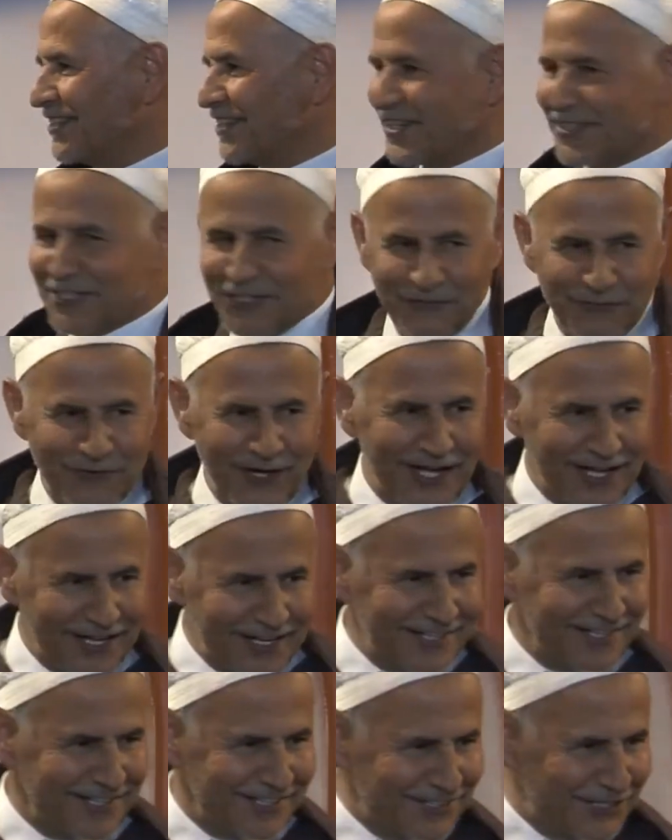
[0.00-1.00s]
اذا
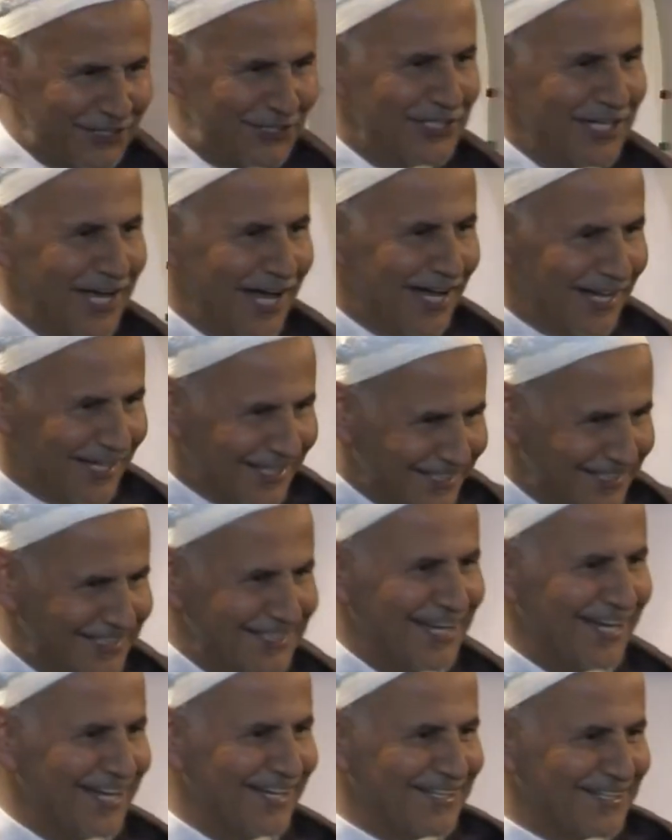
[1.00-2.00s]
فالنيه
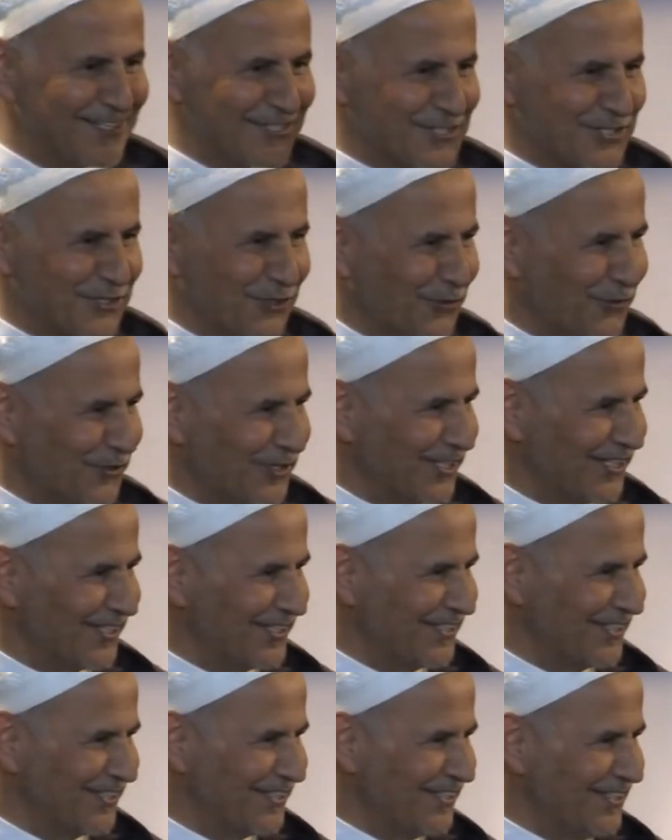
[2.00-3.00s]
هي السحور
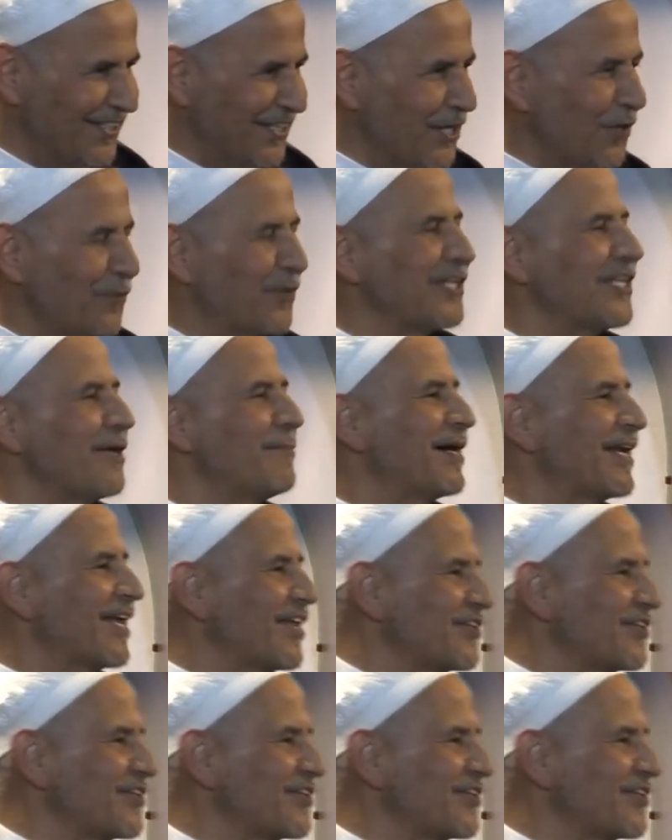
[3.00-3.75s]
واذا ما